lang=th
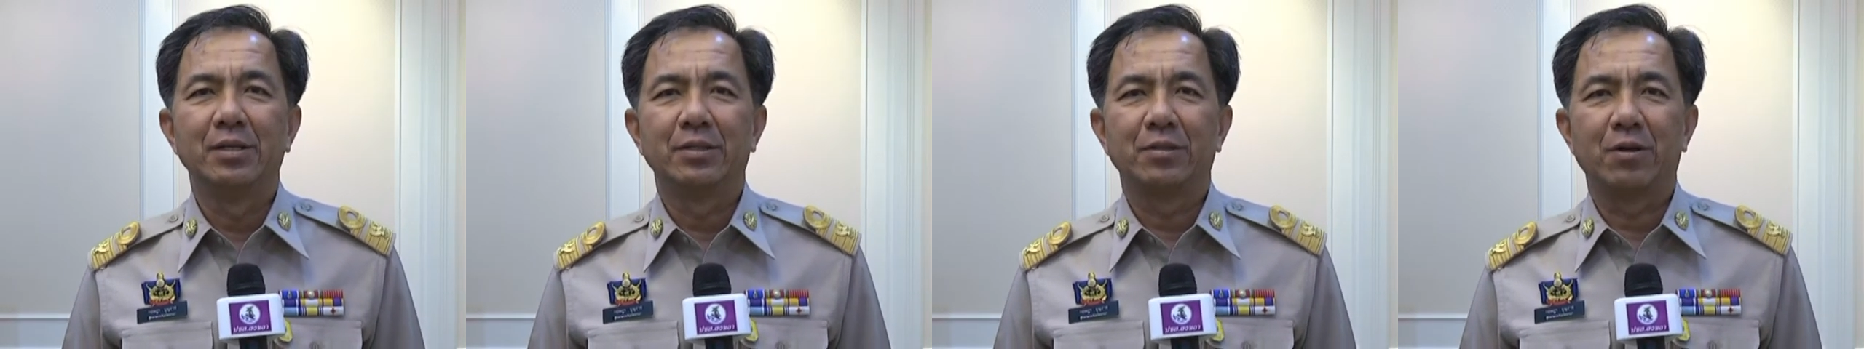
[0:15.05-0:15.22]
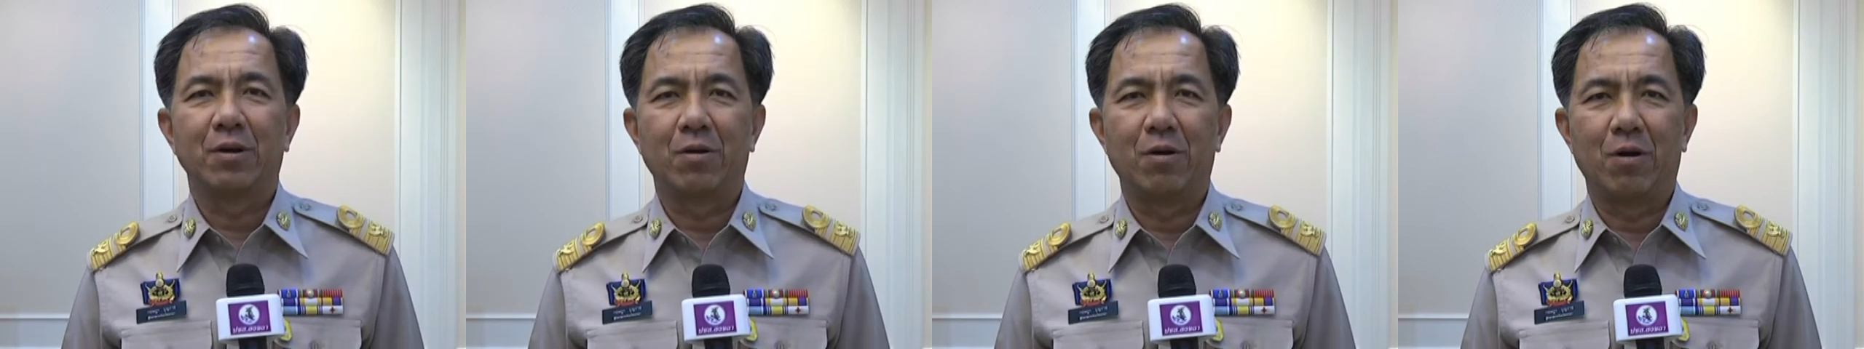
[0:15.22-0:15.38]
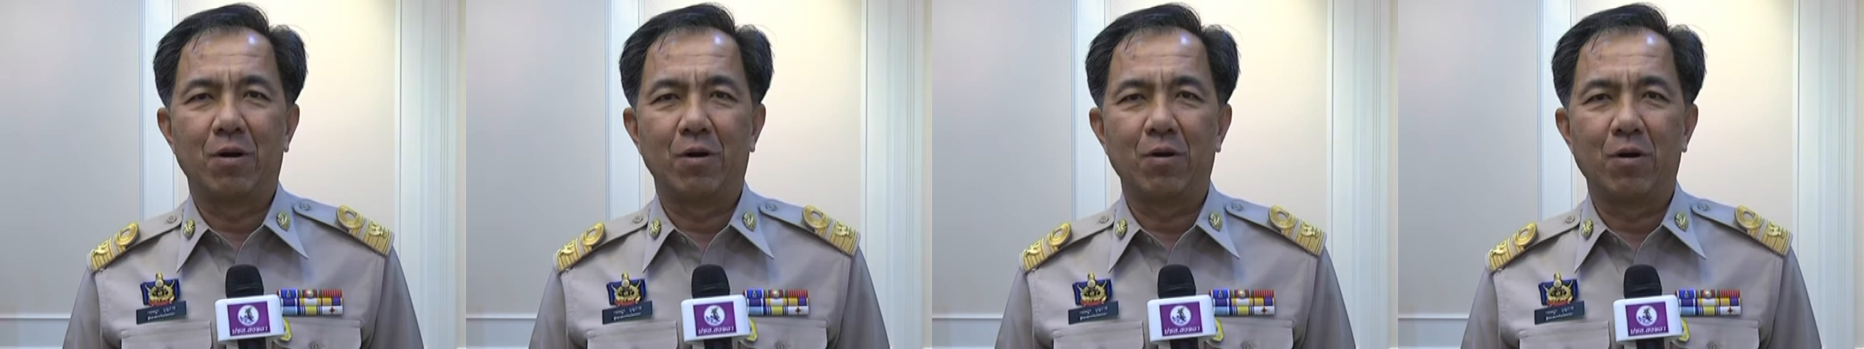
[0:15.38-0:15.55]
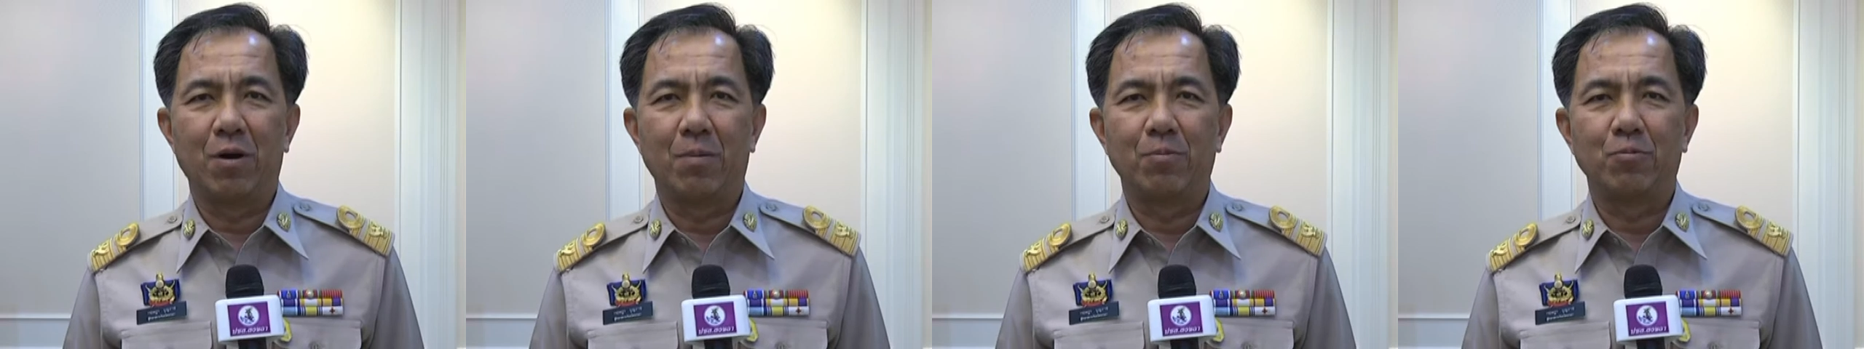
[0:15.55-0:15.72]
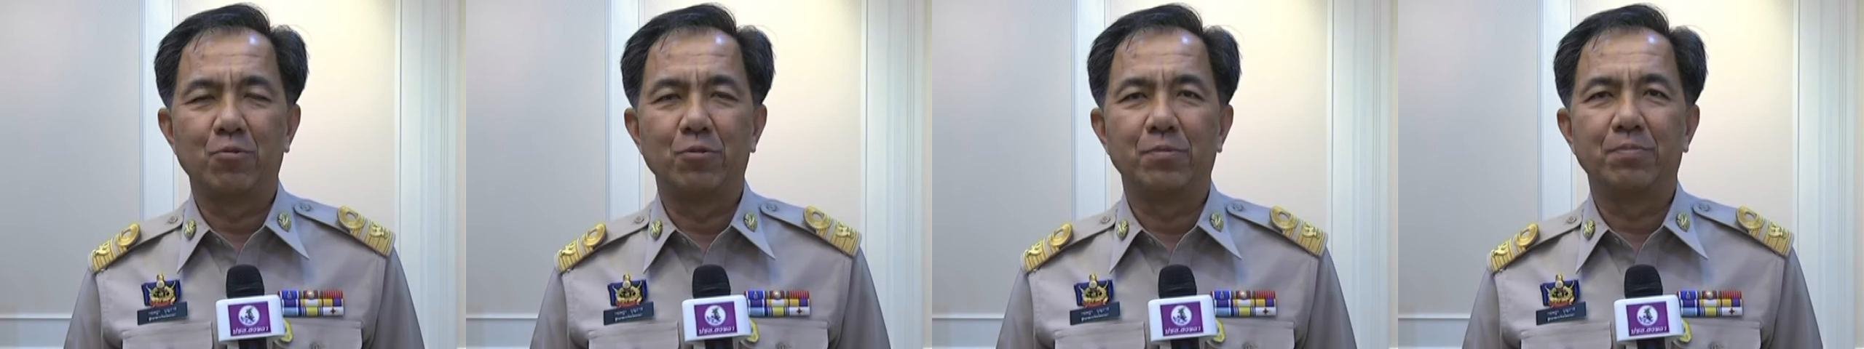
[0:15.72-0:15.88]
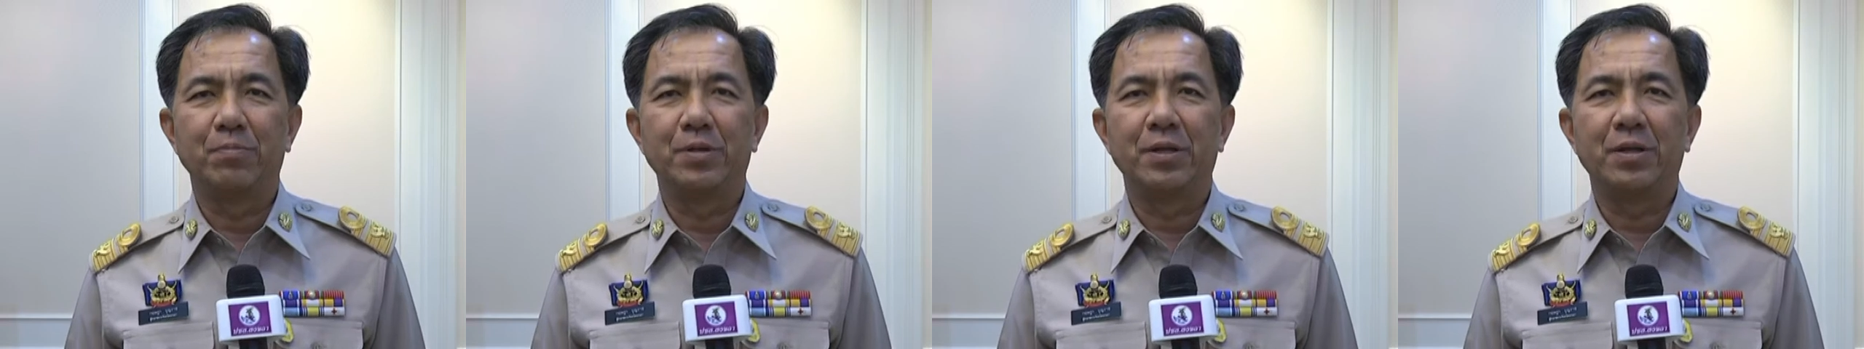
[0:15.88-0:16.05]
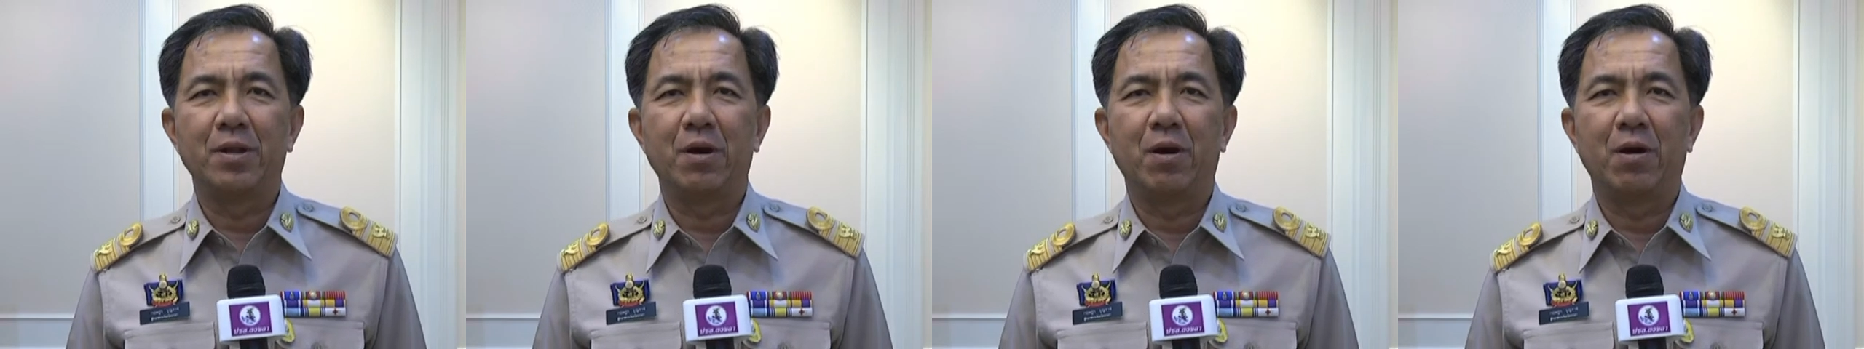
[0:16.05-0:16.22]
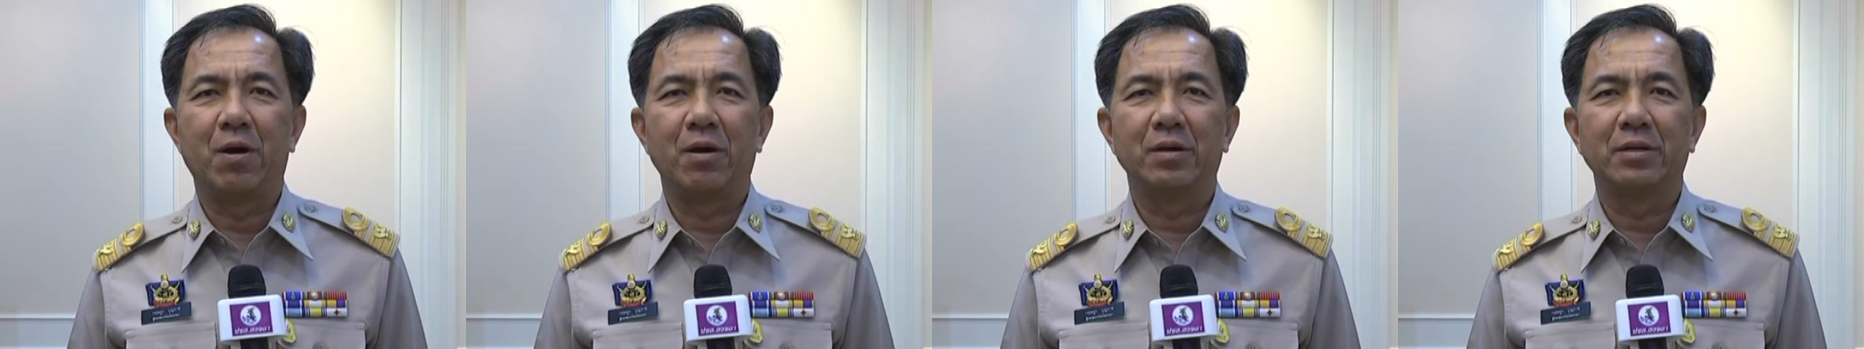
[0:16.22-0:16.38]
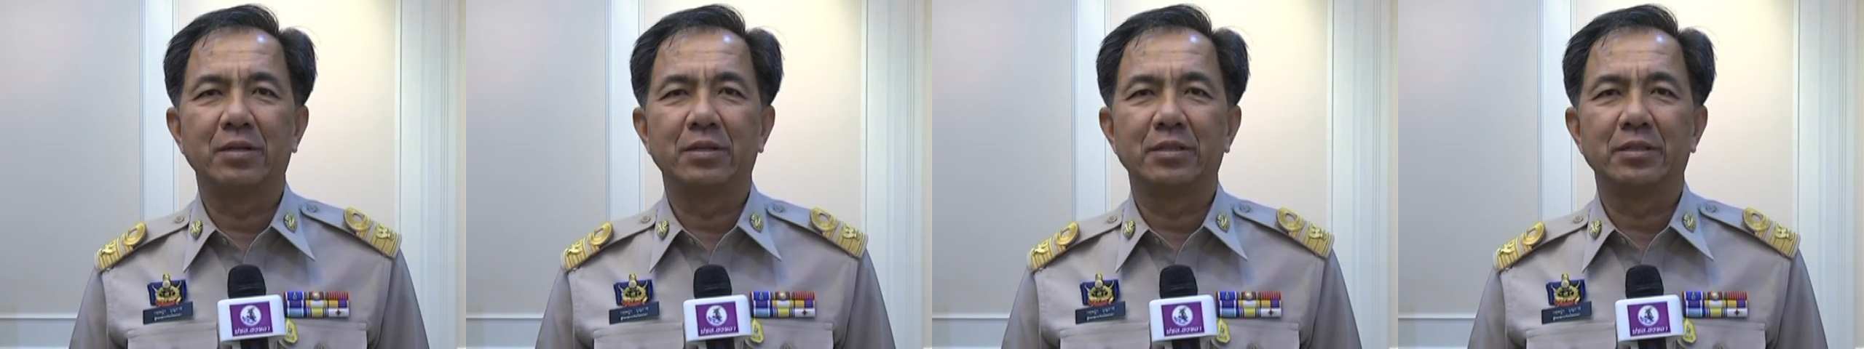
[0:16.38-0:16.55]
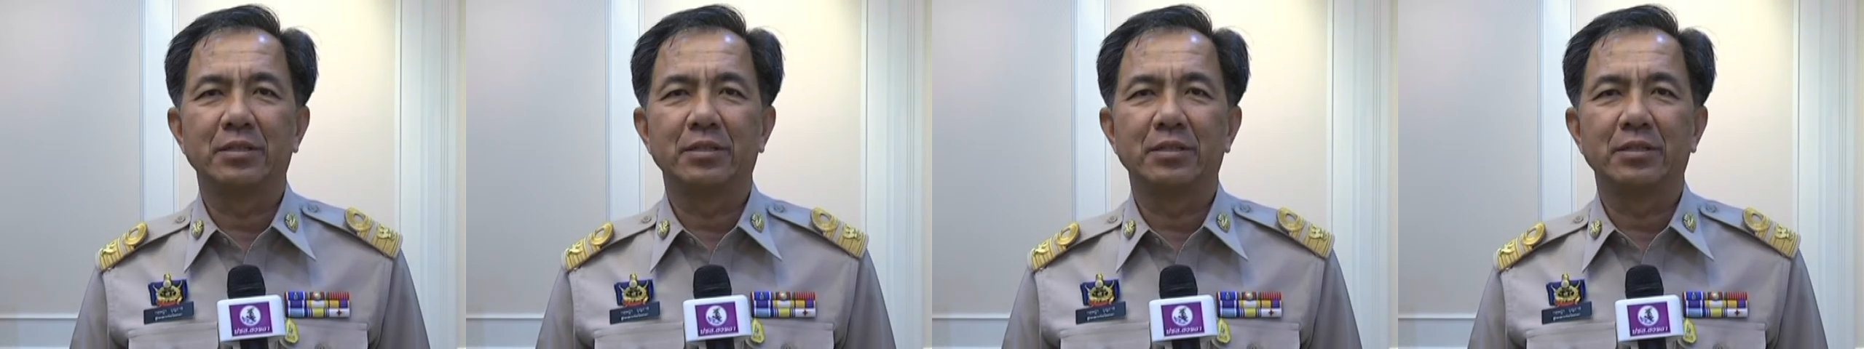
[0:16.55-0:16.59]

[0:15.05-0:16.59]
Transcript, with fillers: ต้องขอขอบคุณพี่น้อง